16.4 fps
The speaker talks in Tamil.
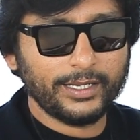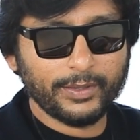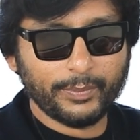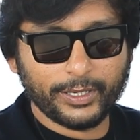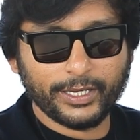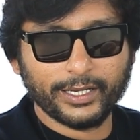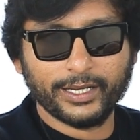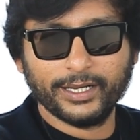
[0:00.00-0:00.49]

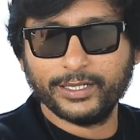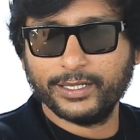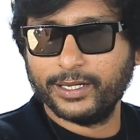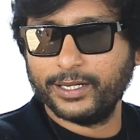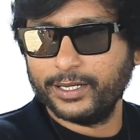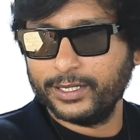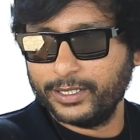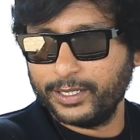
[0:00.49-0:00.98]
இப்போ நீங்கள்
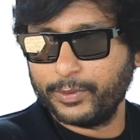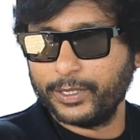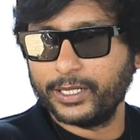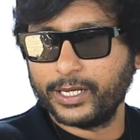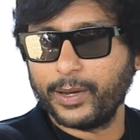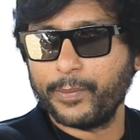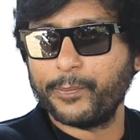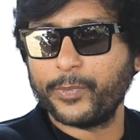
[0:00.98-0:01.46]
இந்த
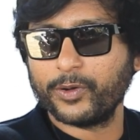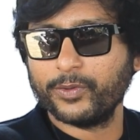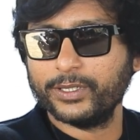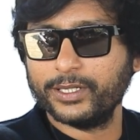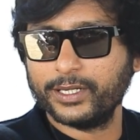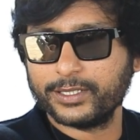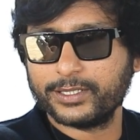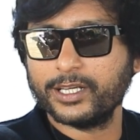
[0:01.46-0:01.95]
இதுக்கப்புறம்
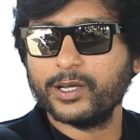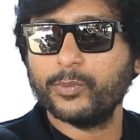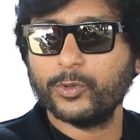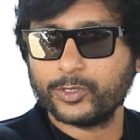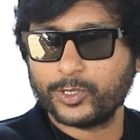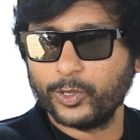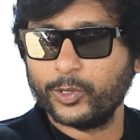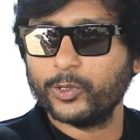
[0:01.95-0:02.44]
வந்து எனக்கு
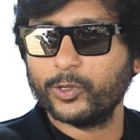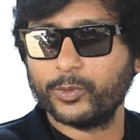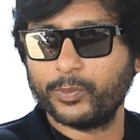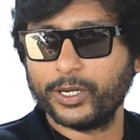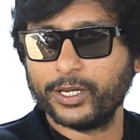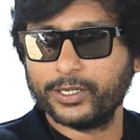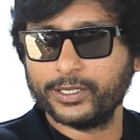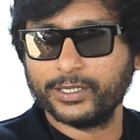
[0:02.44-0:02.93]
சிங்கப்பூர் சொல்லணும்னு ஒரு
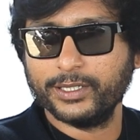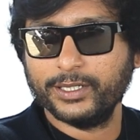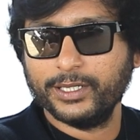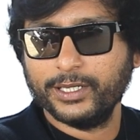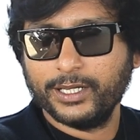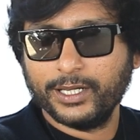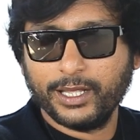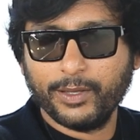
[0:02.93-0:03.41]
படம் இருக்குது
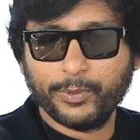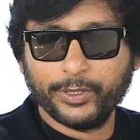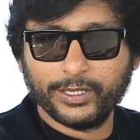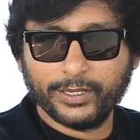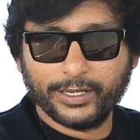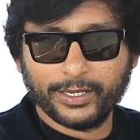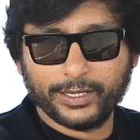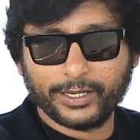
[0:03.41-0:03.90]
இப்போ
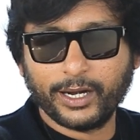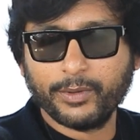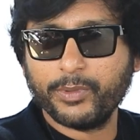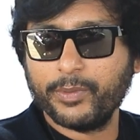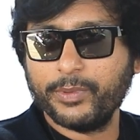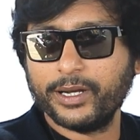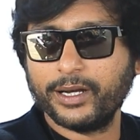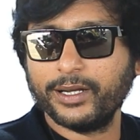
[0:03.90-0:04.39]
இந்த ரன்
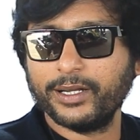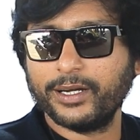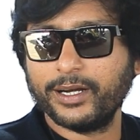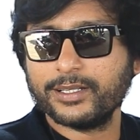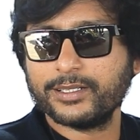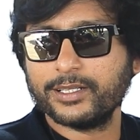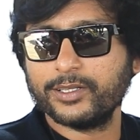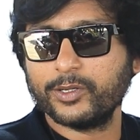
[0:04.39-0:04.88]
பேபி ரனில்
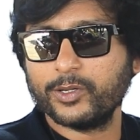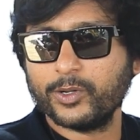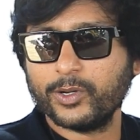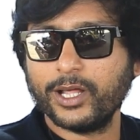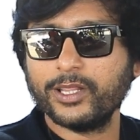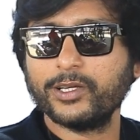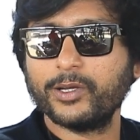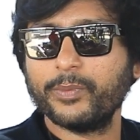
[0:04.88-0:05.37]

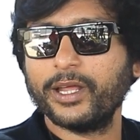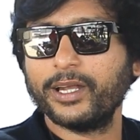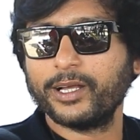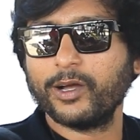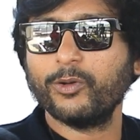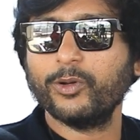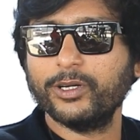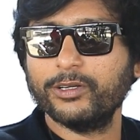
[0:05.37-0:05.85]
நடித்ததுக்கும் அதுக்குமே
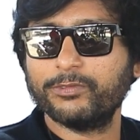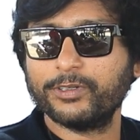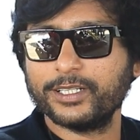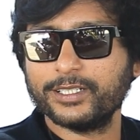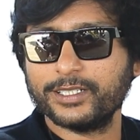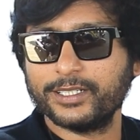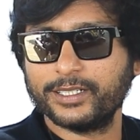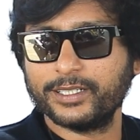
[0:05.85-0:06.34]
எனக்கு அவ்வளோ
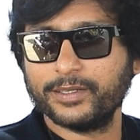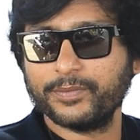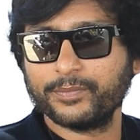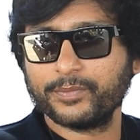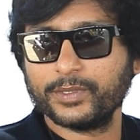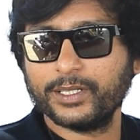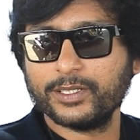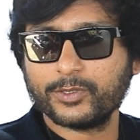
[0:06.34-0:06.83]
டிஃப்ரென்ஸ் இருக்குது
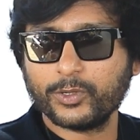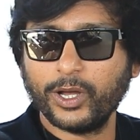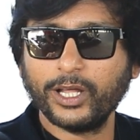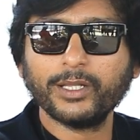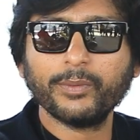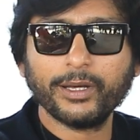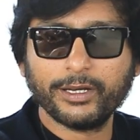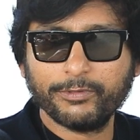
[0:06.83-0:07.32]
ஸோ
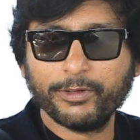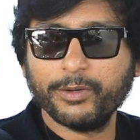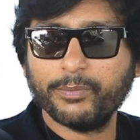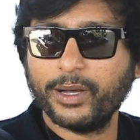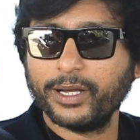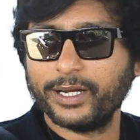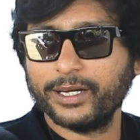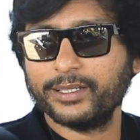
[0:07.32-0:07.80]
அந்த மாதிரி
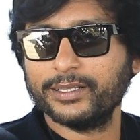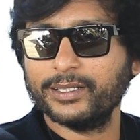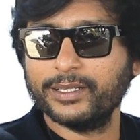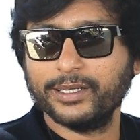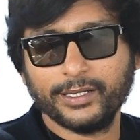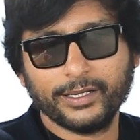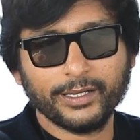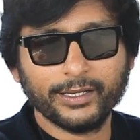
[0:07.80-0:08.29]
ஃபீட்பேக் எடுத்து
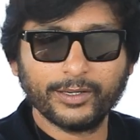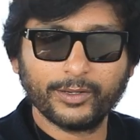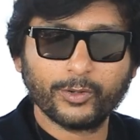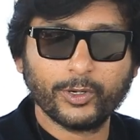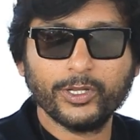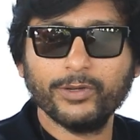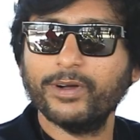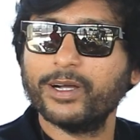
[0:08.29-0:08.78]

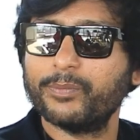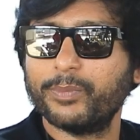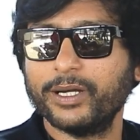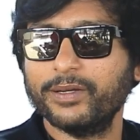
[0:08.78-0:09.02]
கொஞ்சம் ஒர்க்